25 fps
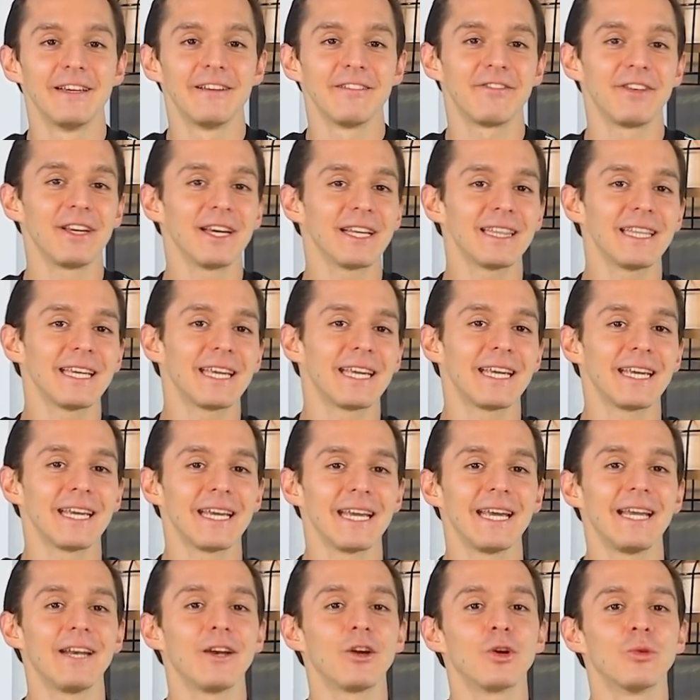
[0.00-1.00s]
Fíjate
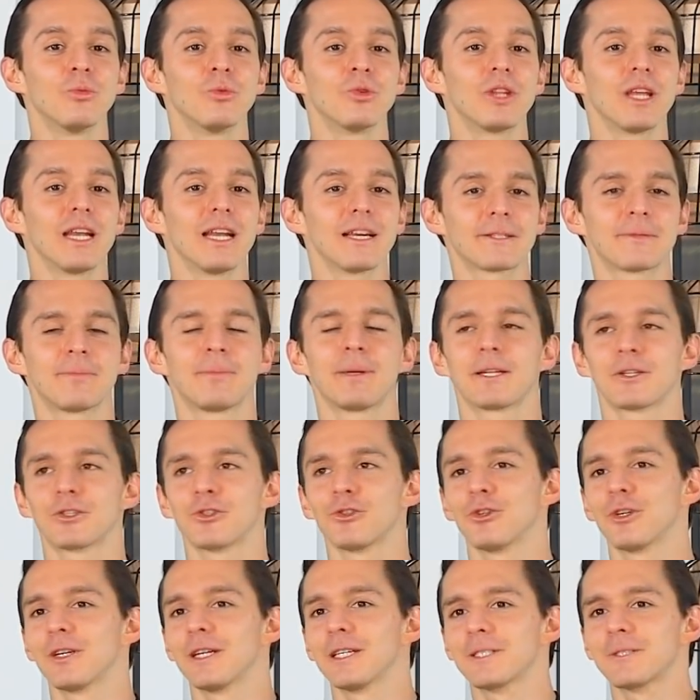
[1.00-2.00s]
que el común de las
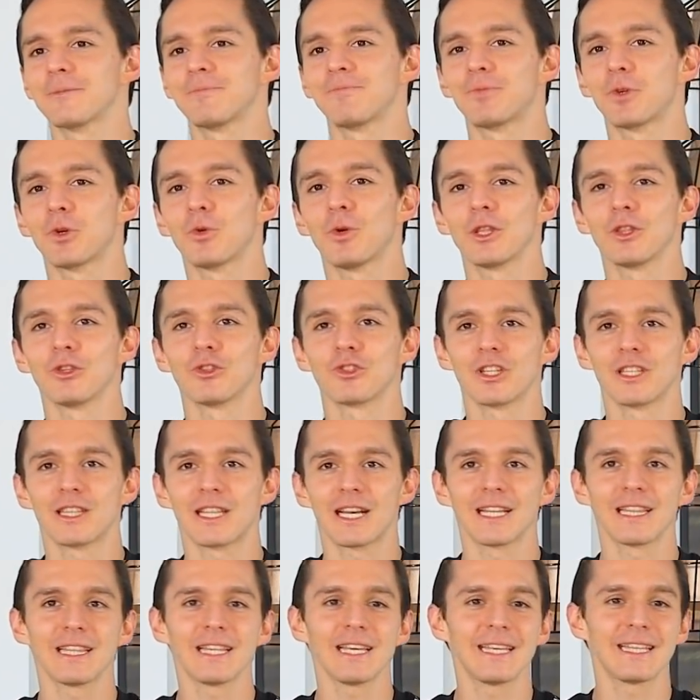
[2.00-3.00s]
personas, cuando se
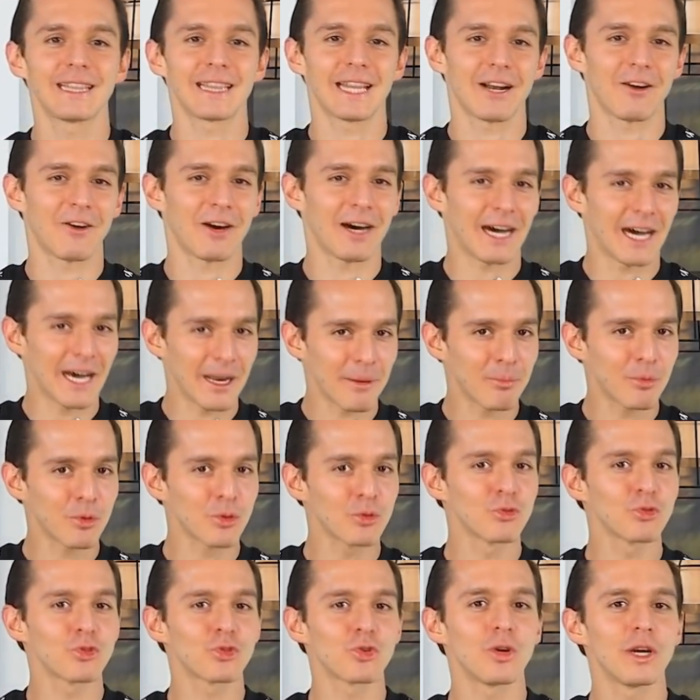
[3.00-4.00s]
trata de trabajar por
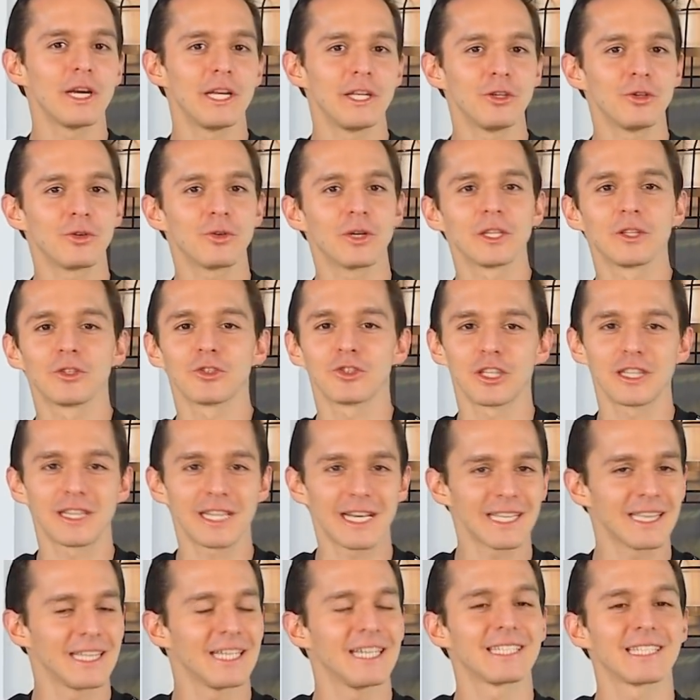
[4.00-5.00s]
un sueño, cuando se
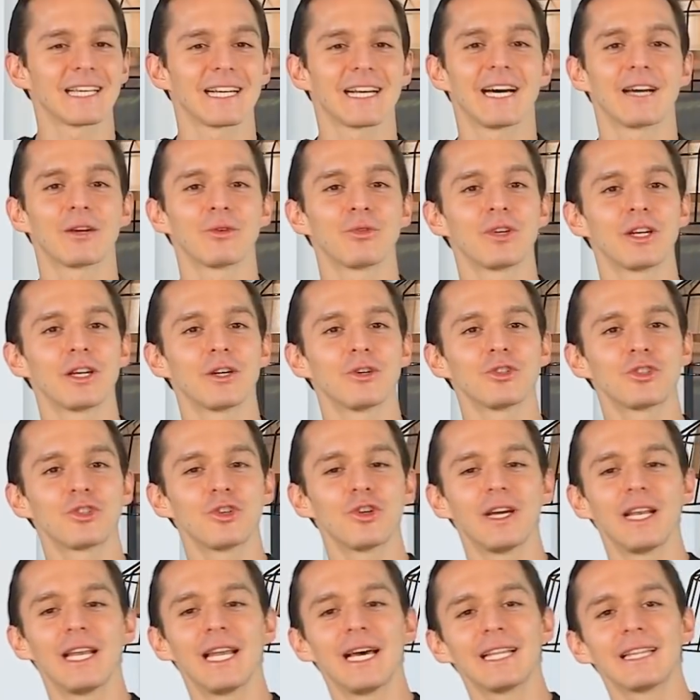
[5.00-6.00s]
trata de sacar un
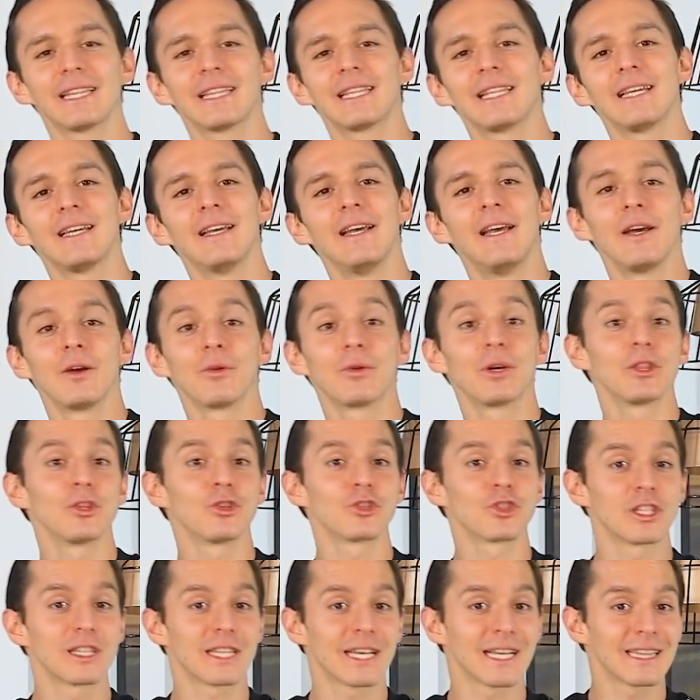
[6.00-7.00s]
negocio adelante,
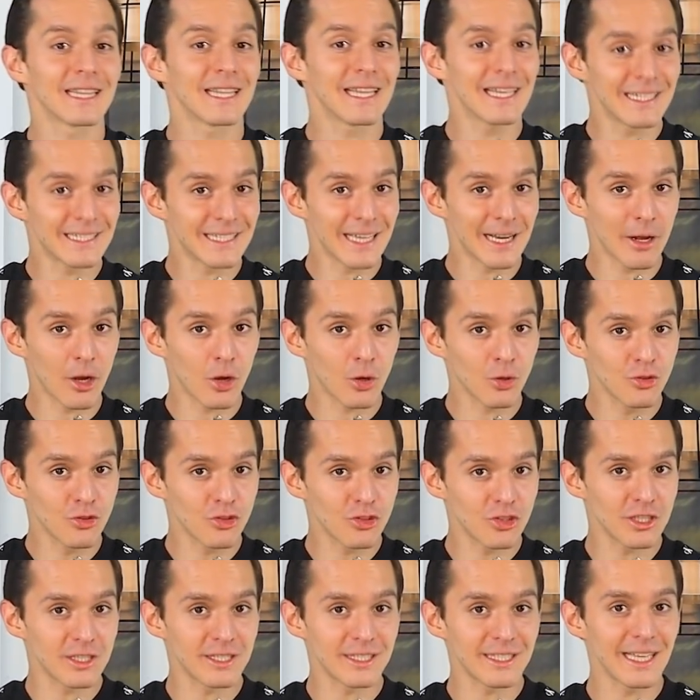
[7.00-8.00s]
cuando se trata de ser
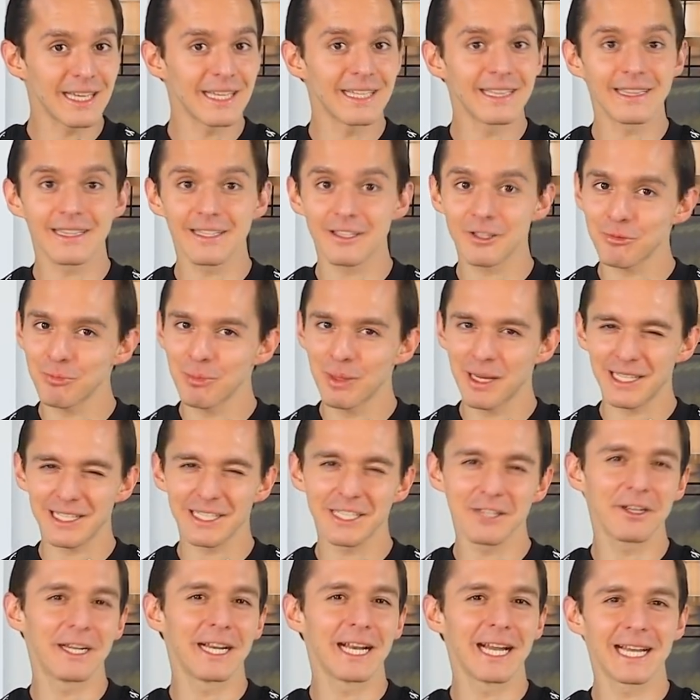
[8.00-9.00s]
consistentes,
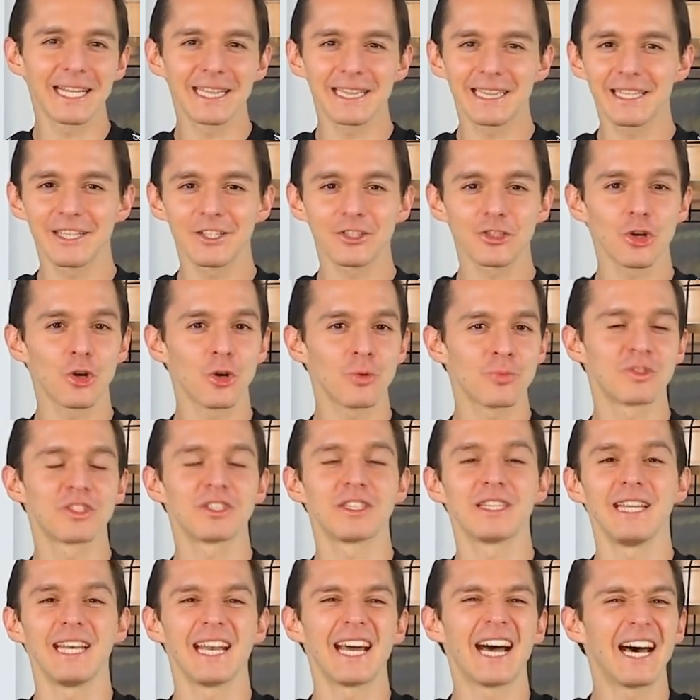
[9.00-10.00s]
perseverantes,
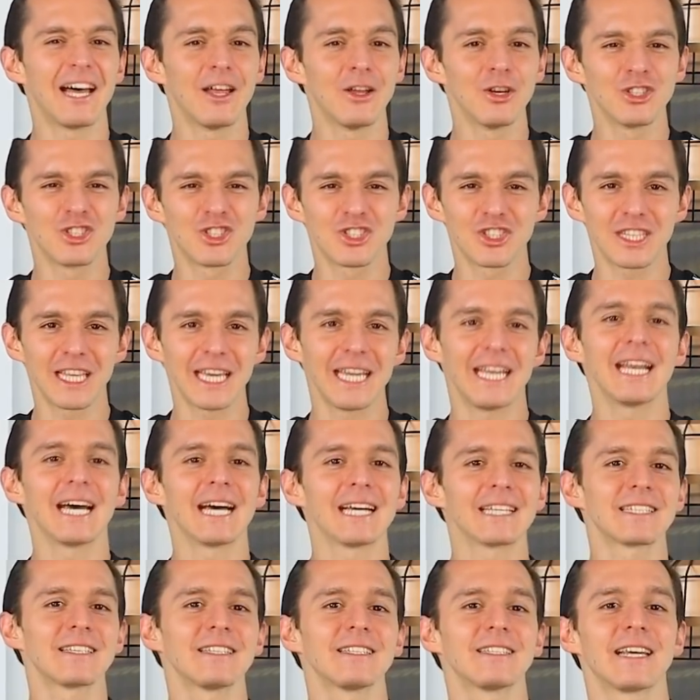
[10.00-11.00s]
obstinados,
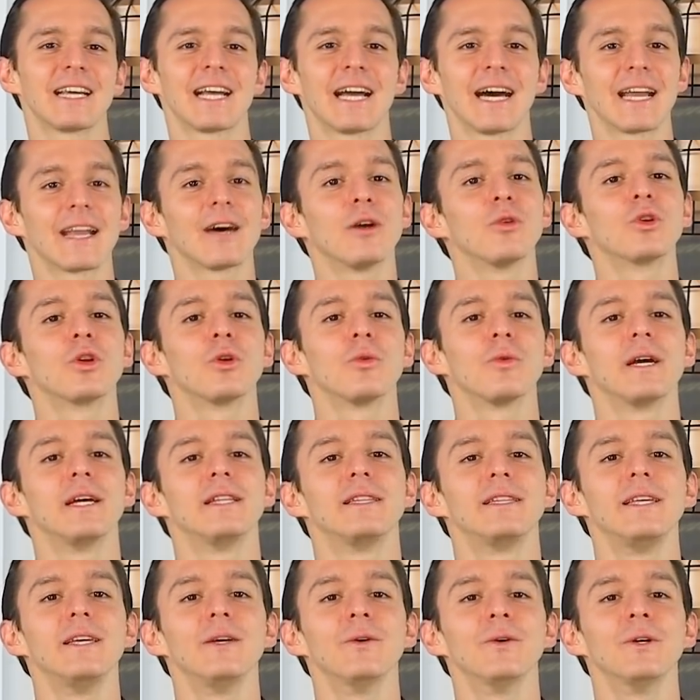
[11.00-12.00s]
tenaces de cara a un
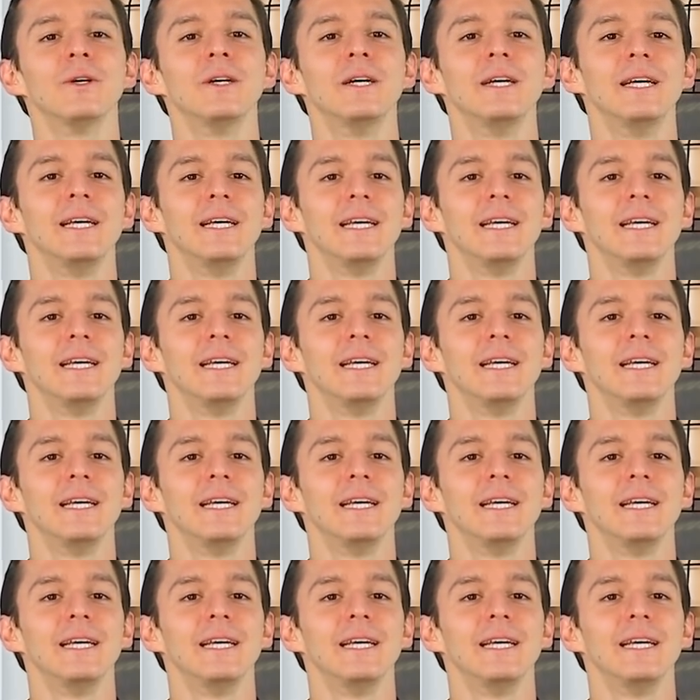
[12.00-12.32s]
objetivo,